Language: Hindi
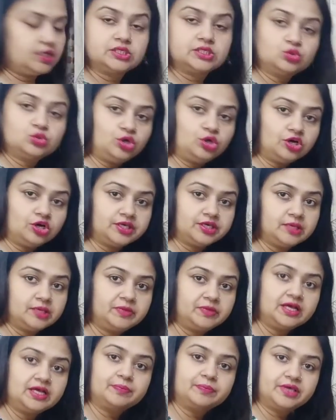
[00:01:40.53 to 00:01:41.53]
इसको लॉक किए
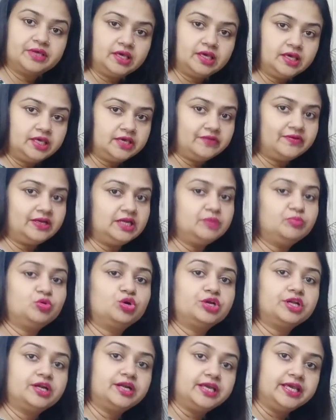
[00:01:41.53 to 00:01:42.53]
बिना आपकी ये वाली
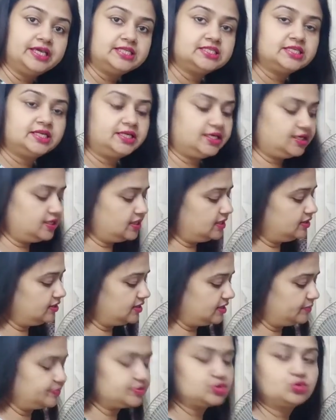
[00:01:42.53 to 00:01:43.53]
मोटर नहीं चलेगी
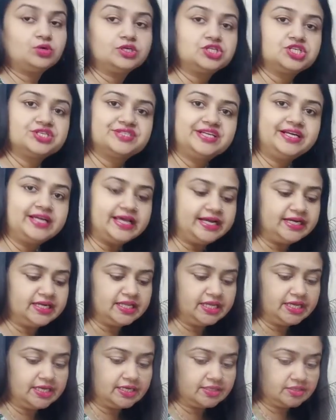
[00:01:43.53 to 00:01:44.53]
अगर आप इसको अच्छे से टाइट
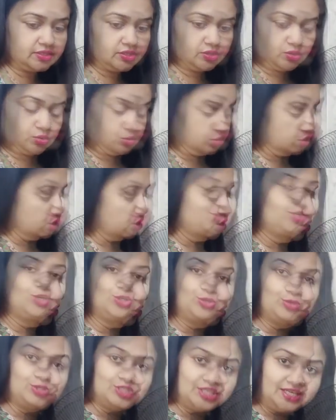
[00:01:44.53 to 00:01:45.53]
नहीं करते हैं तो
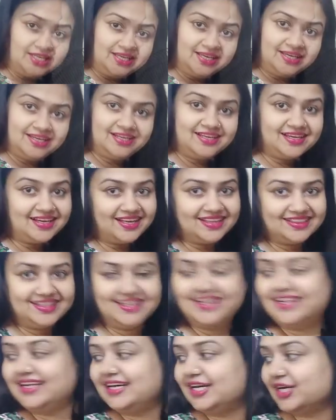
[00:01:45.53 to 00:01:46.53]
तो चलिए निकालते
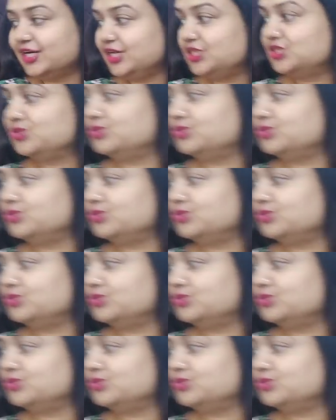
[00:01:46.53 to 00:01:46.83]
हैं अनार का